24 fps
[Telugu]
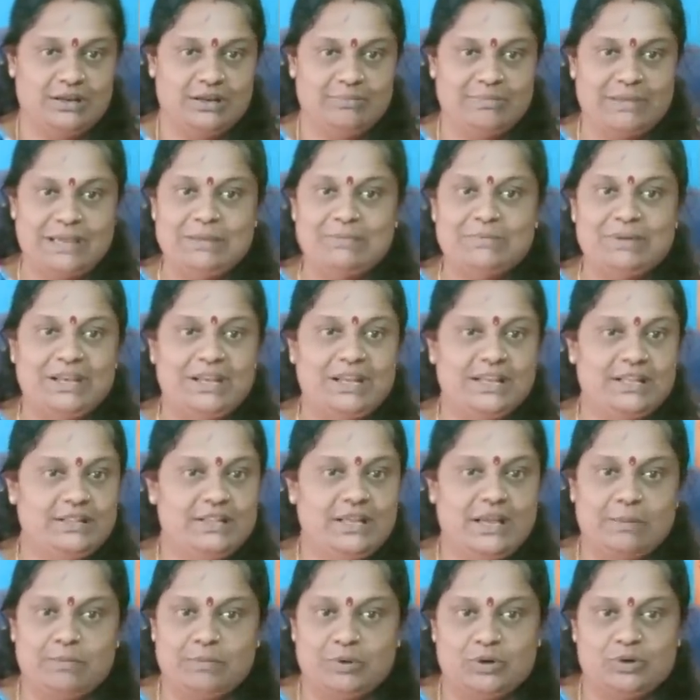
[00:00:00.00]
భయం
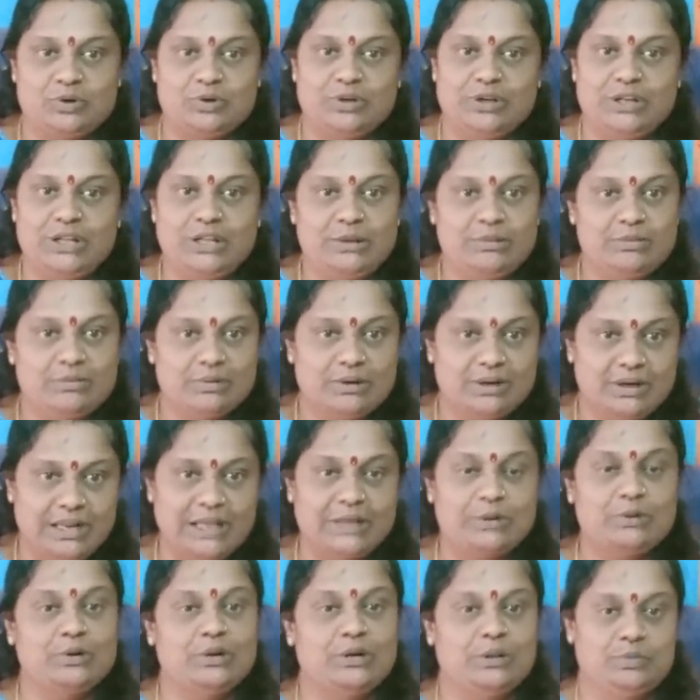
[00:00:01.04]
అనేది అప్పటి నుండి
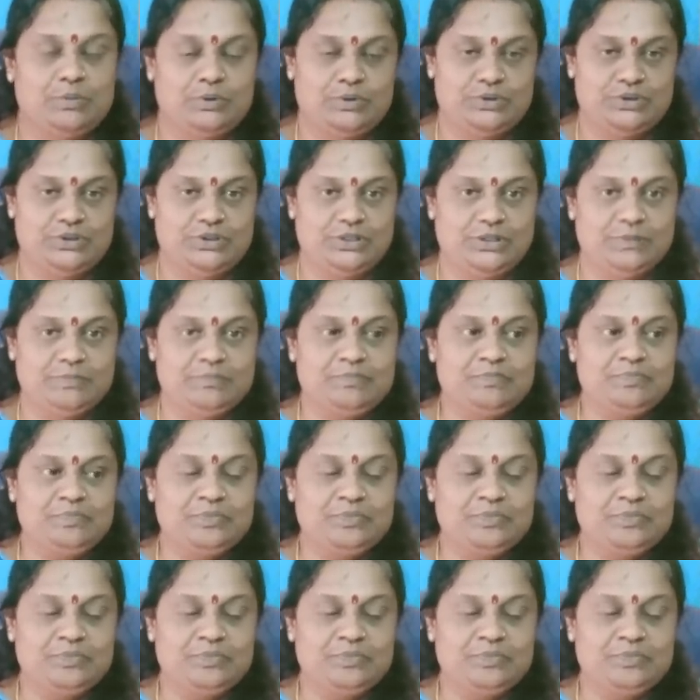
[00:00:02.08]
లేకుండా పోతుంది